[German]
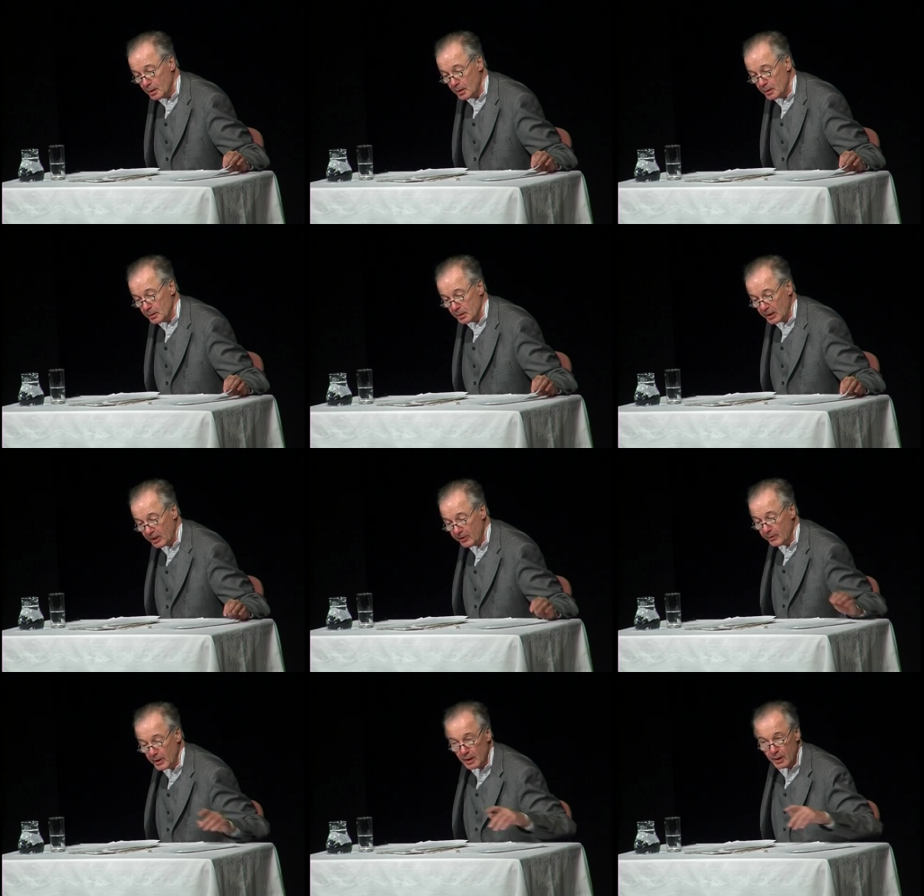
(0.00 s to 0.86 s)
Ich
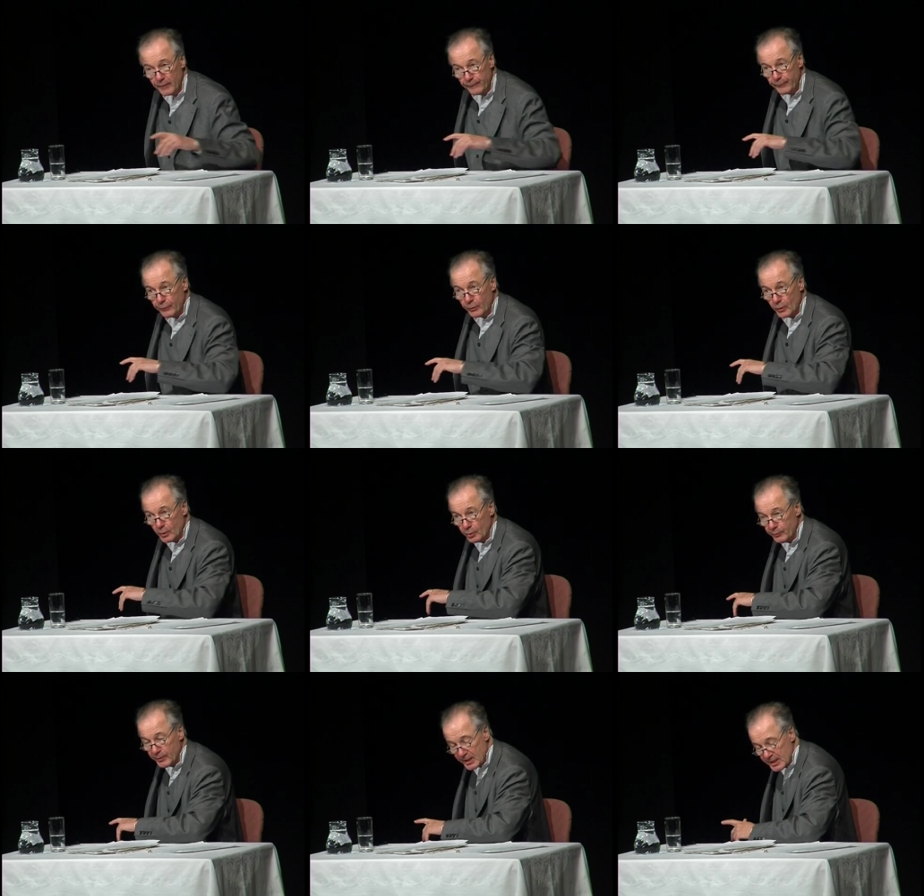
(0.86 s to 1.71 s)
lebe.
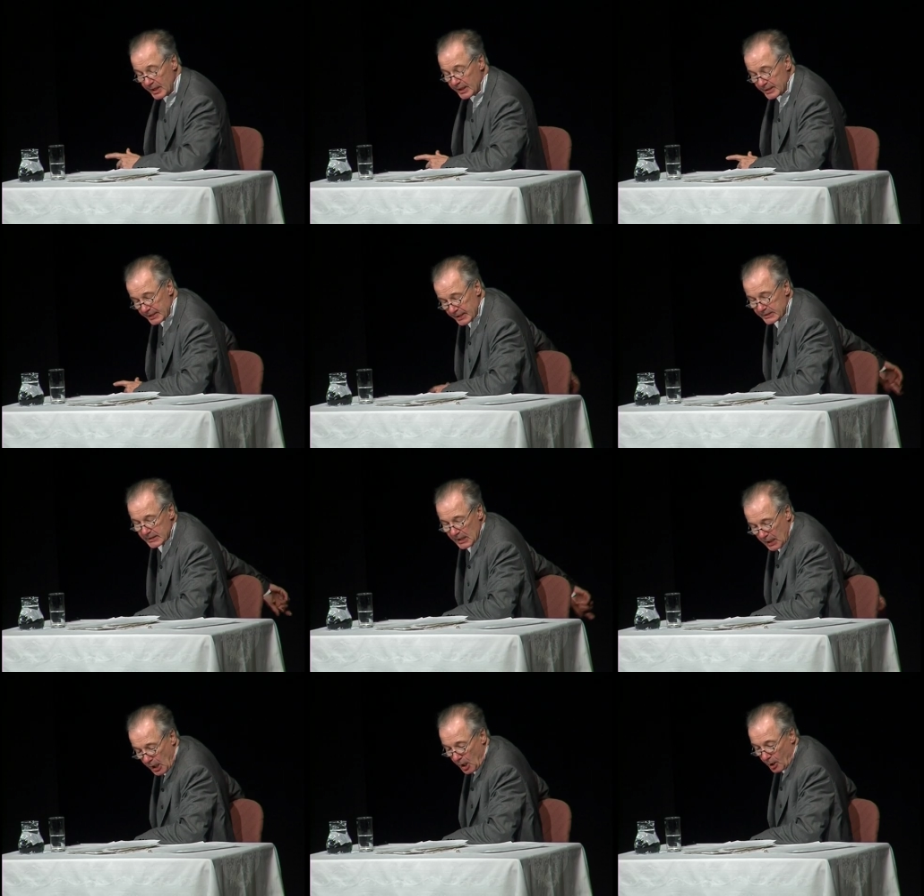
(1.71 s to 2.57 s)
Du wirst es nicht
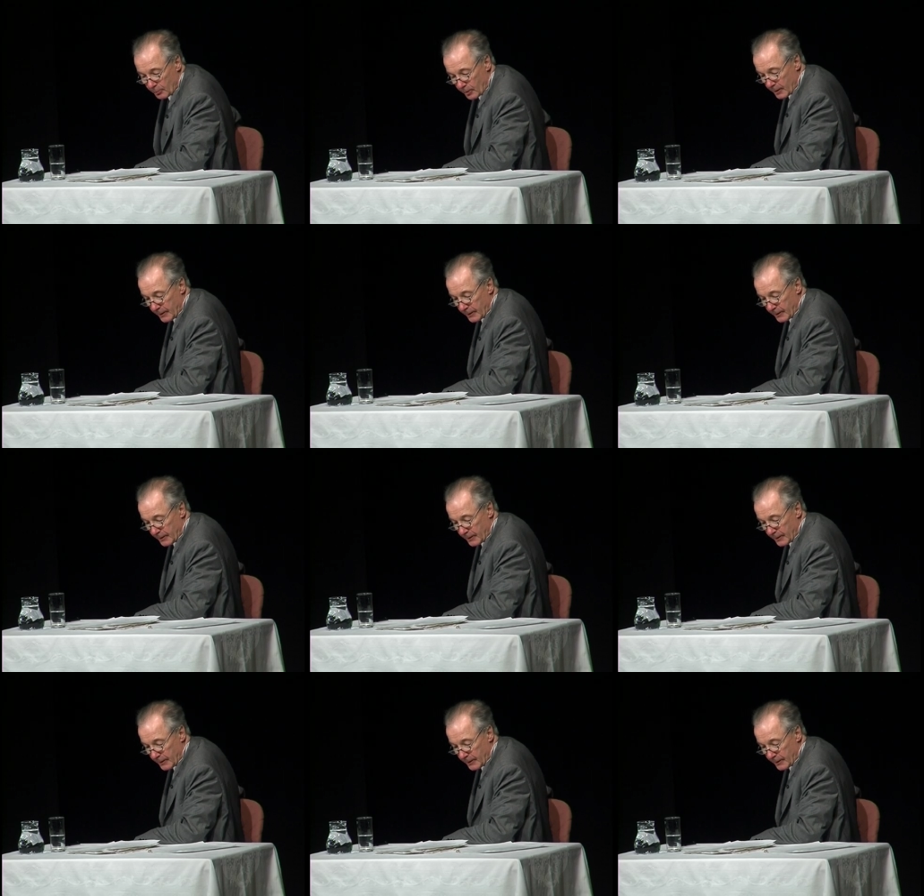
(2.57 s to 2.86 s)
glauben.